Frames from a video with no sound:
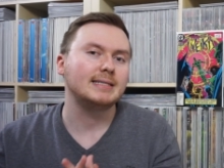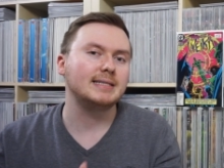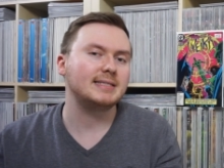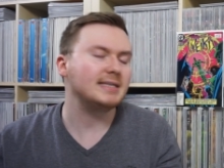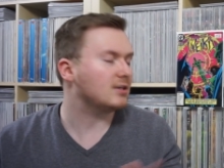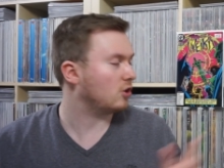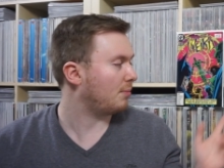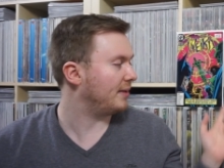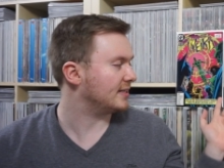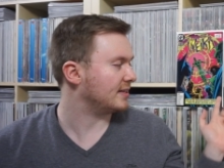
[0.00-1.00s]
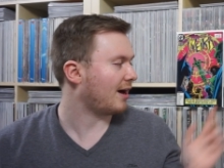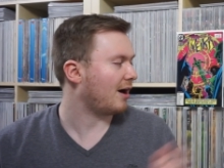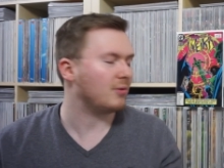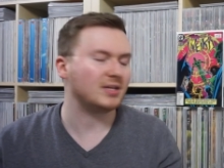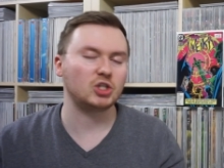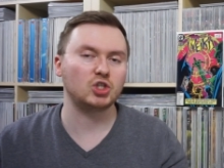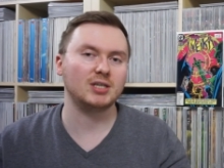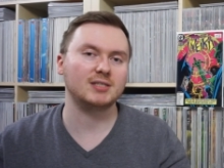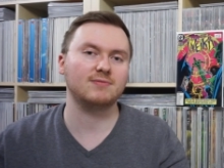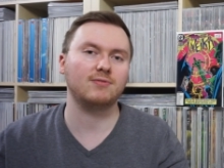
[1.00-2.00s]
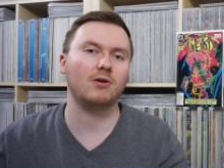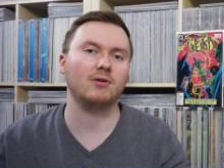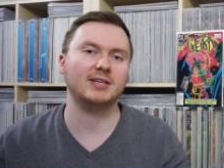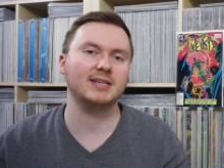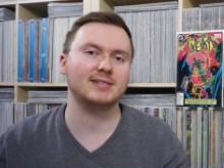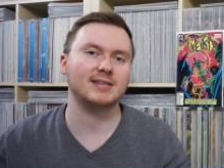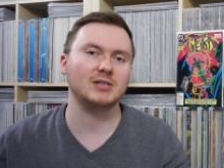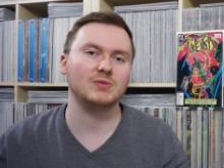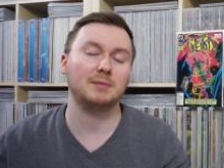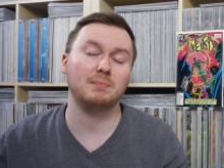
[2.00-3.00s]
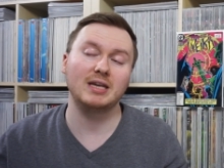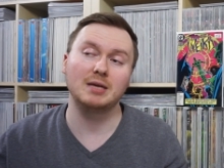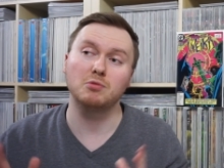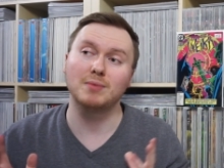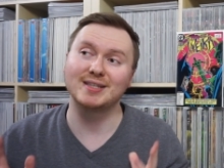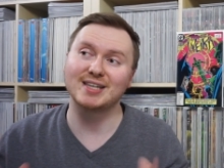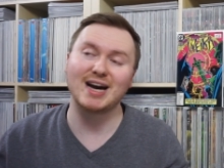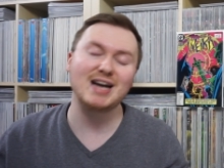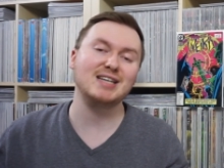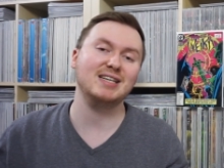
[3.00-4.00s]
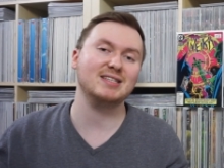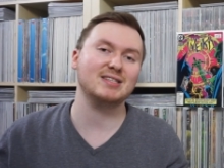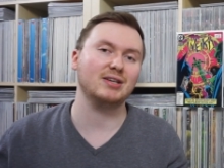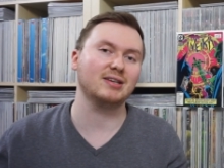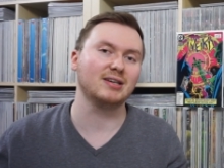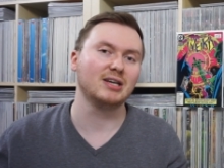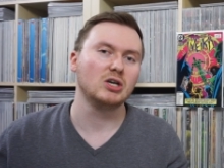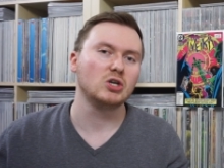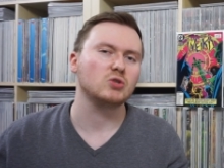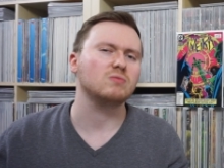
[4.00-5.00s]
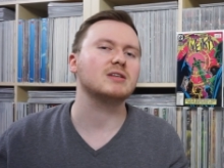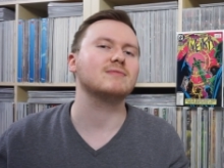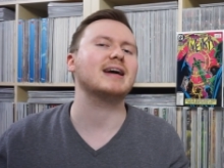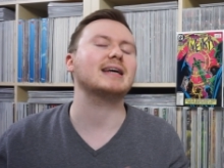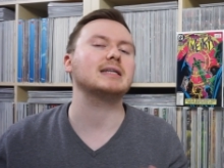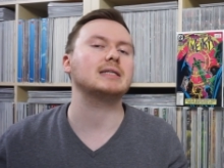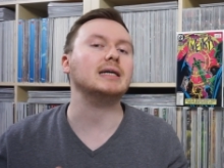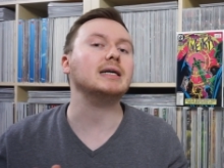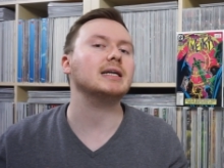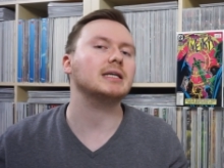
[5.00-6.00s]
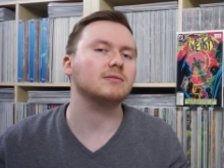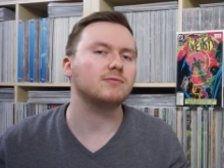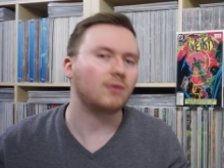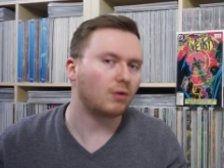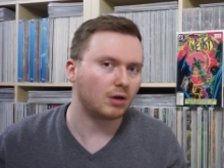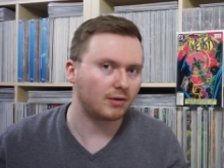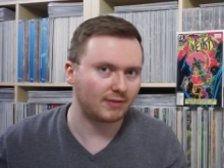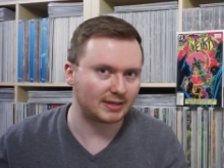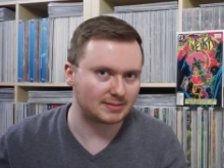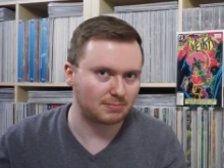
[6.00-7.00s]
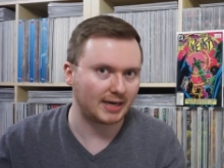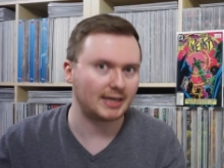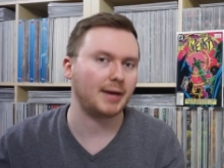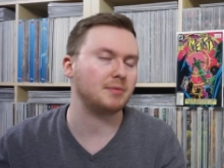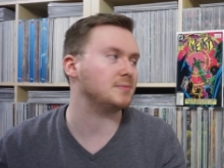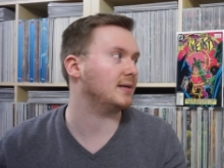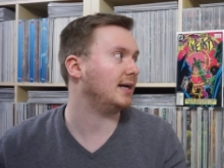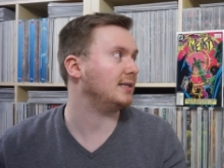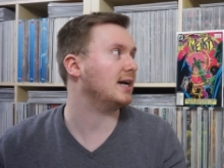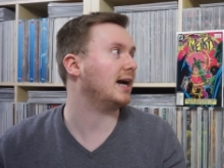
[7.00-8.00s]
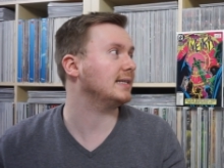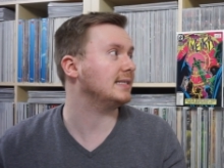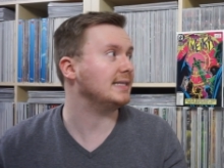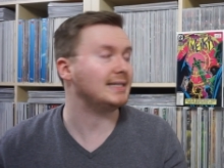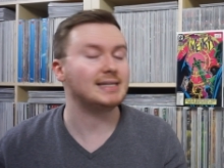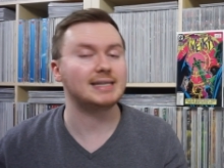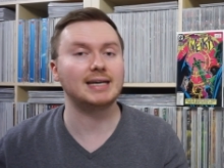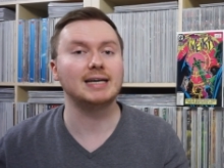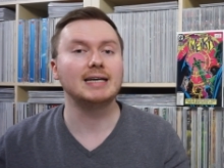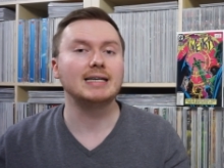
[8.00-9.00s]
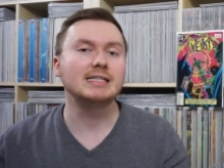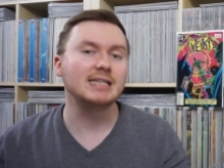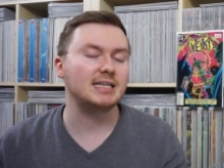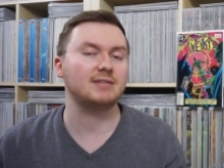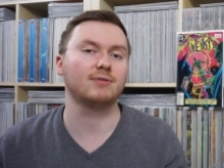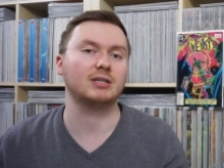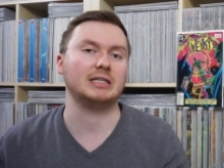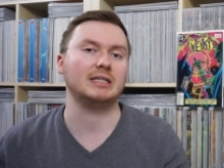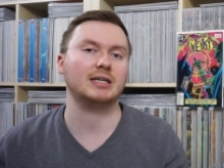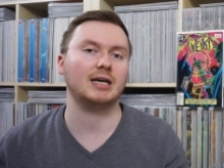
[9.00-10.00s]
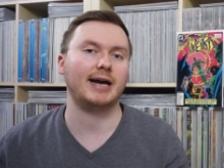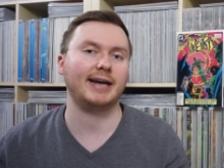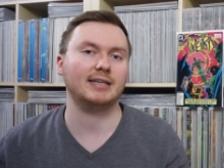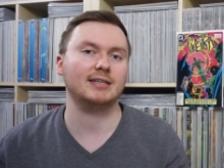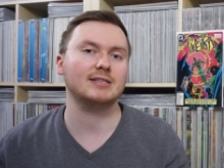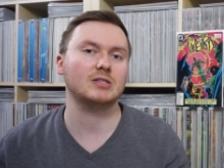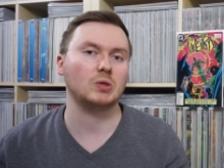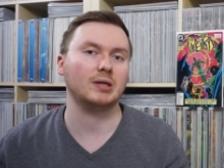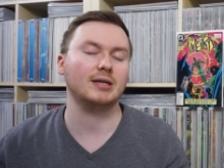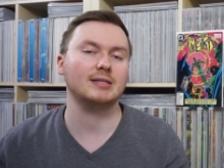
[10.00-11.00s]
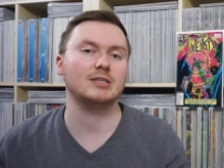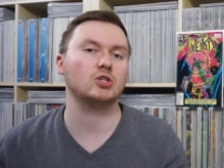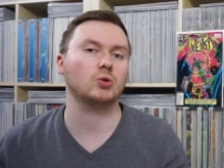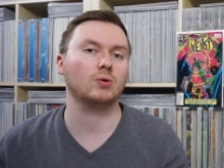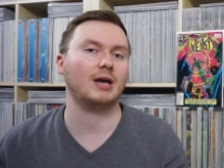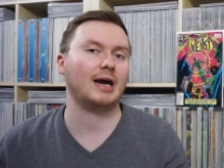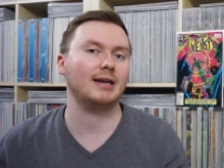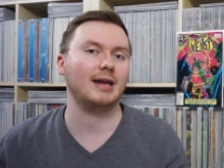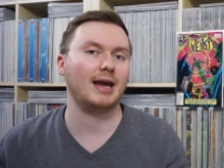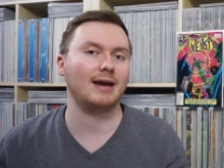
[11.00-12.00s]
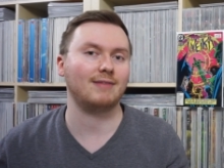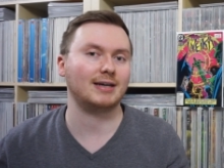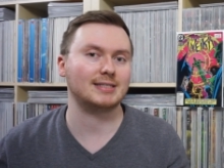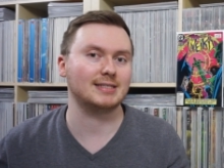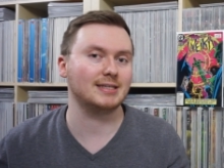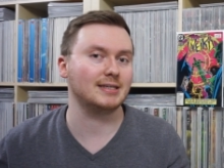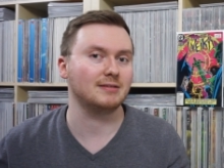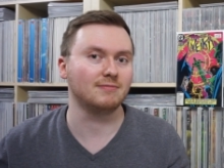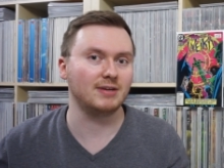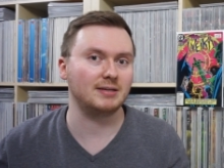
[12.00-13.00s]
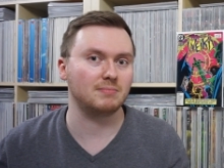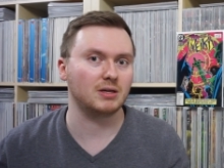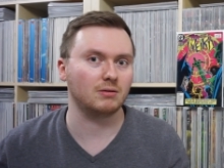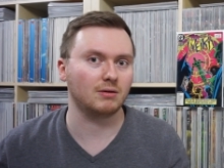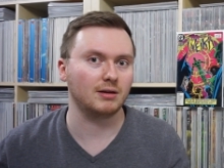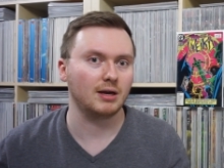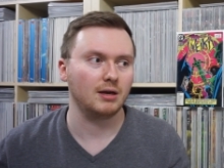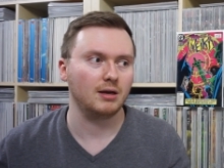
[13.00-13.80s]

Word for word: DC Comics aren't just for kids. Also hat man hier im übertragenen Sinne sowas wie einen gedanklichen Vorläufer des Black Labels. Man hat hier einen Titel, der nicht für Kinder geeignet ist, sondern sich schon an Erwachsene widmet. Und